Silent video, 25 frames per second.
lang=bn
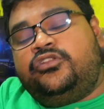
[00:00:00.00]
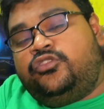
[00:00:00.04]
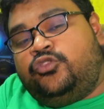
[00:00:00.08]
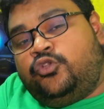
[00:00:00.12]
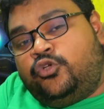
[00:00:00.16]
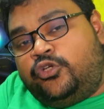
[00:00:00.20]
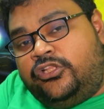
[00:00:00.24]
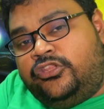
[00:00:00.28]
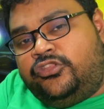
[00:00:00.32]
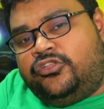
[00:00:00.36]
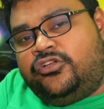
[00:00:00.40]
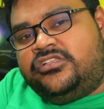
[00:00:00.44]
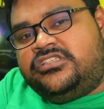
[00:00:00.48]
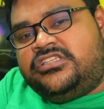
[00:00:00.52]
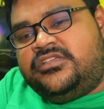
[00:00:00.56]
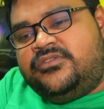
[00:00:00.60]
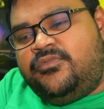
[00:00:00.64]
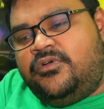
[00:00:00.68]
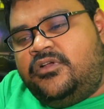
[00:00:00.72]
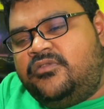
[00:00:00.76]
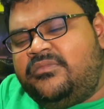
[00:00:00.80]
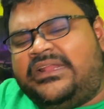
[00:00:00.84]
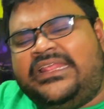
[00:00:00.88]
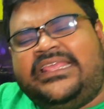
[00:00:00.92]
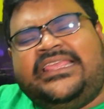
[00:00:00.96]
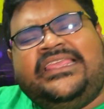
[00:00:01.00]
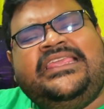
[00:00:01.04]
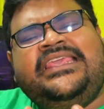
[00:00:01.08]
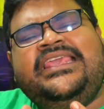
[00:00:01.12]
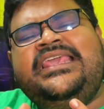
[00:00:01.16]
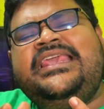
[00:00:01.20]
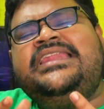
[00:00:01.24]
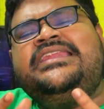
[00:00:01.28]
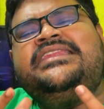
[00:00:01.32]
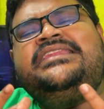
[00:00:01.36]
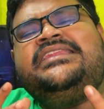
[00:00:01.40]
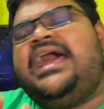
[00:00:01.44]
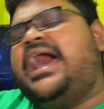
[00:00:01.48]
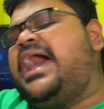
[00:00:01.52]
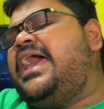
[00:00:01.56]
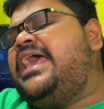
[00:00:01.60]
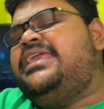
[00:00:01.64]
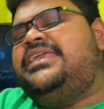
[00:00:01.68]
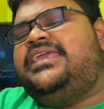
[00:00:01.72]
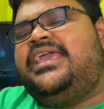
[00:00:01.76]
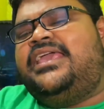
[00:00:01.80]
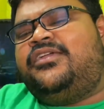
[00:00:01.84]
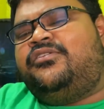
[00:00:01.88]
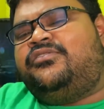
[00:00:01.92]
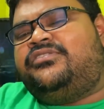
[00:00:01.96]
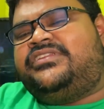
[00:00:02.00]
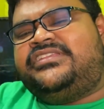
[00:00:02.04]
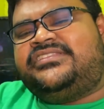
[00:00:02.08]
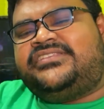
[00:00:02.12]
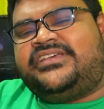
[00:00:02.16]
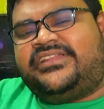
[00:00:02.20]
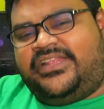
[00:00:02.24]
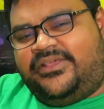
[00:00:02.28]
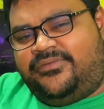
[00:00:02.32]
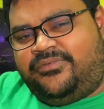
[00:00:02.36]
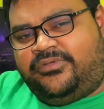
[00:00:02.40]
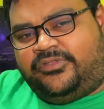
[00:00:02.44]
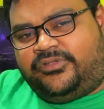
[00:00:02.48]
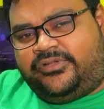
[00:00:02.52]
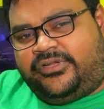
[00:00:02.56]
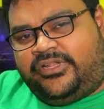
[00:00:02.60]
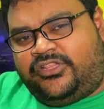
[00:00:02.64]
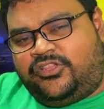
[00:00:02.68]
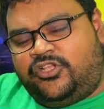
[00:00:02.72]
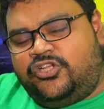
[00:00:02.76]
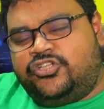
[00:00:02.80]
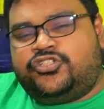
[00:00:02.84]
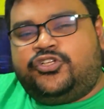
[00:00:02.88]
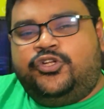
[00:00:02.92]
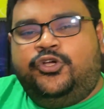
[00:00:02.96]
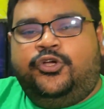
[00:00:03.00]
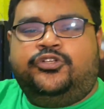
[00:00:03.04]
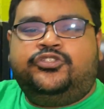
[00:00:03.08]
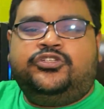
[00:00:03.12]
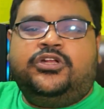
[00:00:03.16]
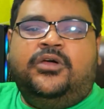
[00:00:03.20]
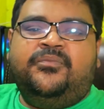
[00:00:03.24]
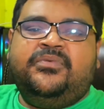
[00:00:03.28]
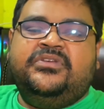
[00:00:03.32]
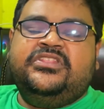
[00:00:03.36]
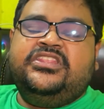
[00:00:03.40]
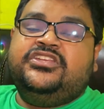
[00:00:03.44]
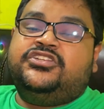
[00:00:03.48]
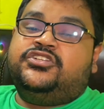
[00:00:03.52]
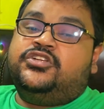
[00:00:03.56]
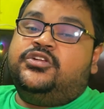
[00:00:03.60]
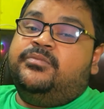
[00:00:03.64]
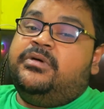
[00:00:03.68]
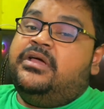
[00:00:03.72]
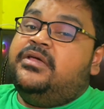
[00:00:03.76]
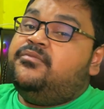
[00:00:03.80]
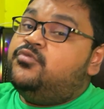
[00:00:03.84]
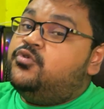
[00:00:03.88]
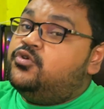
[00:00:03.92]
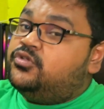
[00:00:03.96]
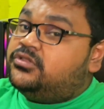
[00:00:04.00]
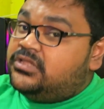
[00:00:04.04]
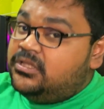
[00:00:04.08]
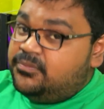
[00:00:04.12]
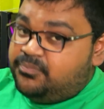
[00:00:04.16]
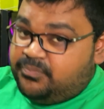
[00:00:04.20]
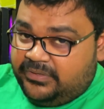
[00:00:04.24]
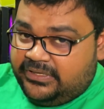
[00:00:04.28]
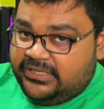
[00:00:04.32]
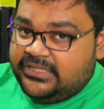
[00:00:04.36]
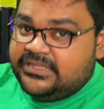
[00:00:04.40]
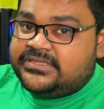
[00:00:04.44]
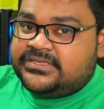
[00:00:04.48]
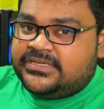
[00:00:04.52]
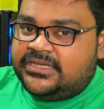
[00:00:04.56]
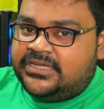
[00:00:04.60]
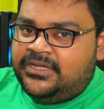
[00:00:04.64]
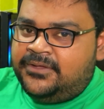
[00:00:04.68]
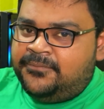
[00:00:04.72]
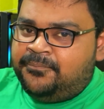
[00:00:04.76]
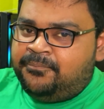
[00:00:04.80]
দরিদ্র জীবন মানে কি নাই এই টিজারের ভিতরে দর্শক সম্পাদিক সময় মুক্তি পেয়েছে